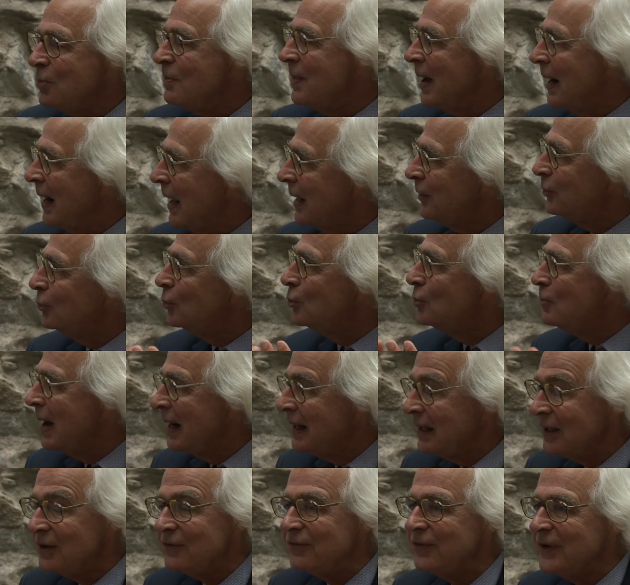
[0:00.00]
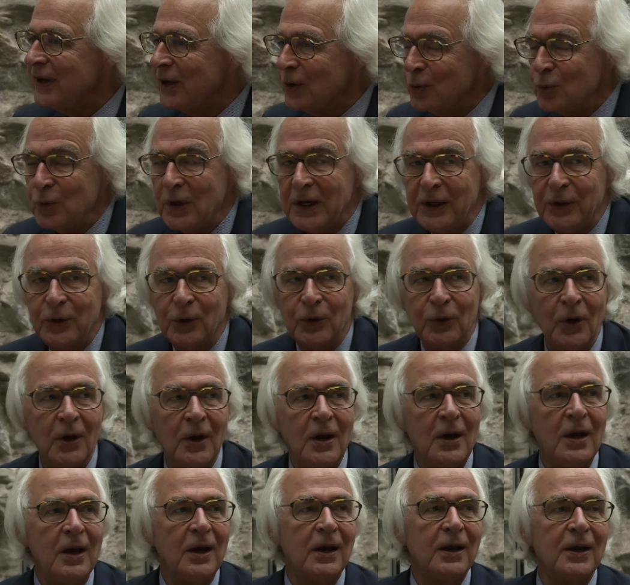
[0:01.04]
ou malade ou mal élevé ou les deux.
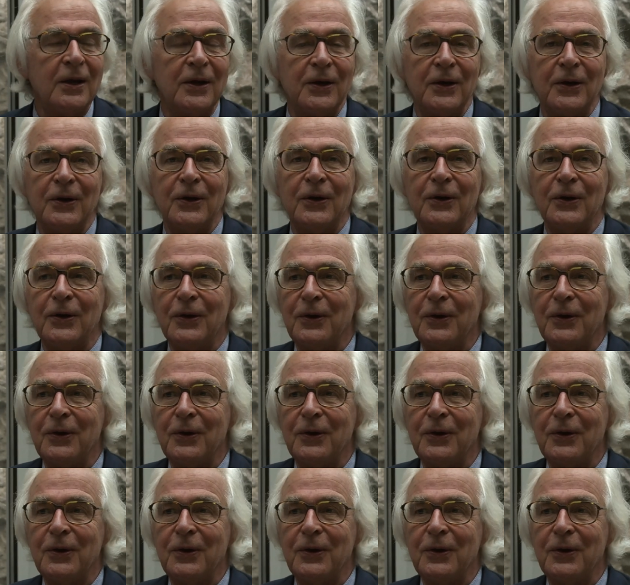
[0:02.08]
Euh, vous ne